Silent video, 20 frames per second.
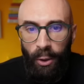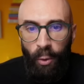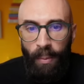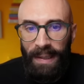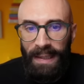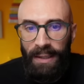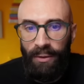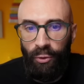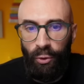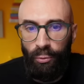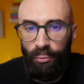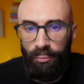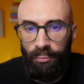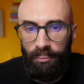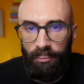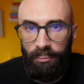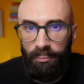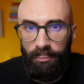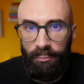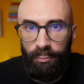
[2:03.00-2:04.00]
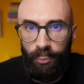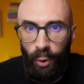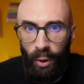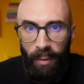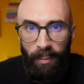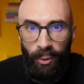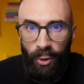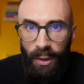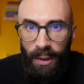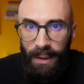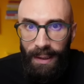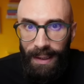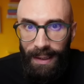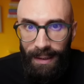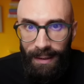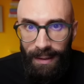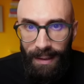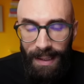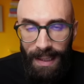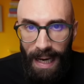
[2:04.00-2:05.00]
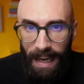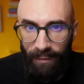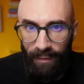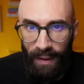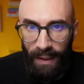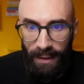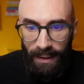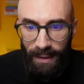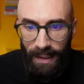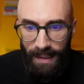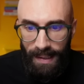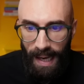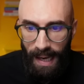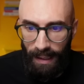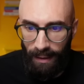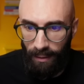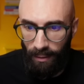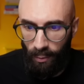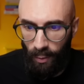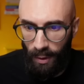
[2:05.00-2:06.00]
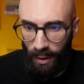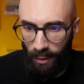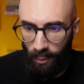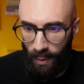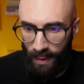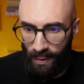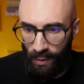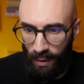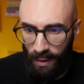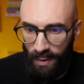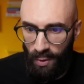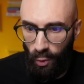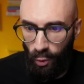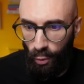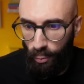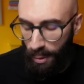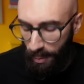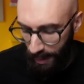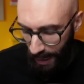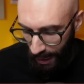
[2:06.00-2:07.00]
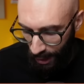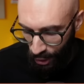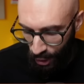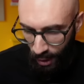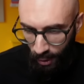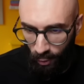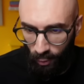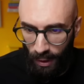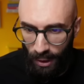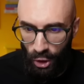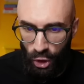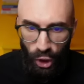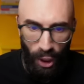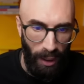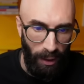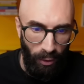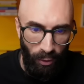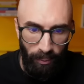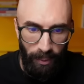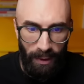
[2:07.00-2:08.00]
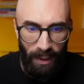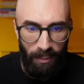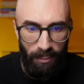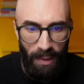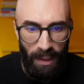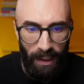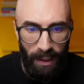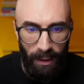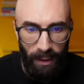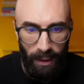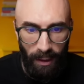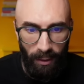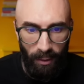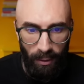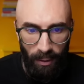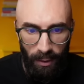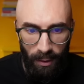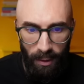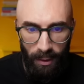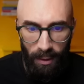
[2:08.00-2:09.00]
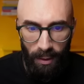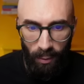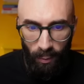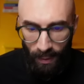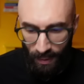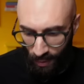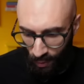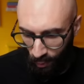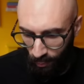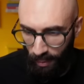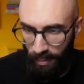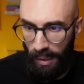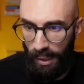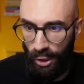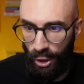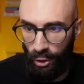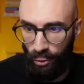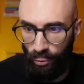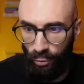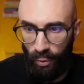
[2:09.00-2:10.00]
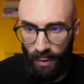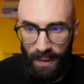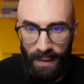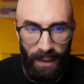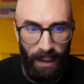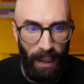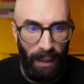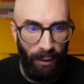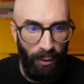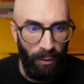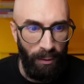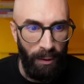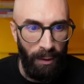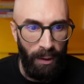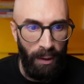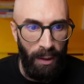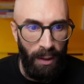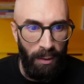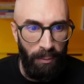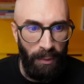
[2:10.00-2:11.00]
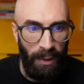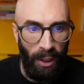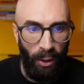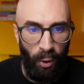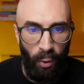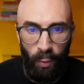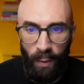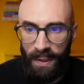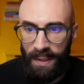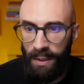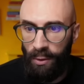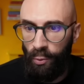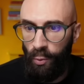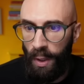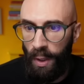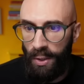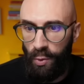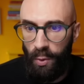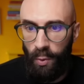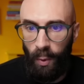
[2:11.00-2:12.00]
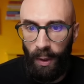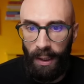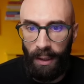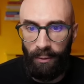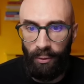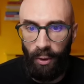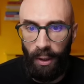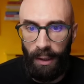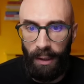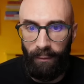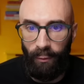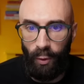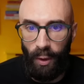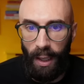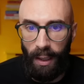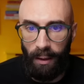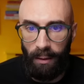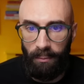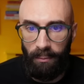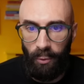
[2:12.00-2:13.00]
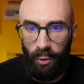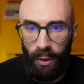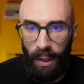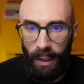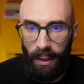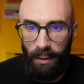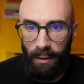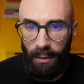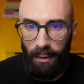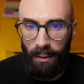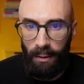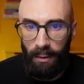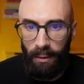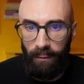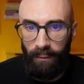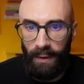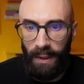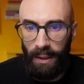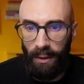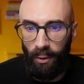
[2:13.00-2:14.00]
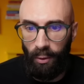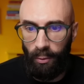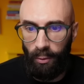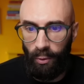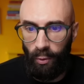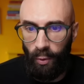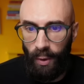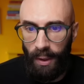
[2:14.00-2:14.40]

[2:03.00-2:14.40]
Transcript: come dentro un programma di, di, di grafica, di design. Quindi questo che ne so, non mi piace, lo cancello perché è in bianco e nero. Questo non mi piace, che è tutto strano. Mi tengo questi due sui quali andrò a lavorare, ok? Vedete, lo, lo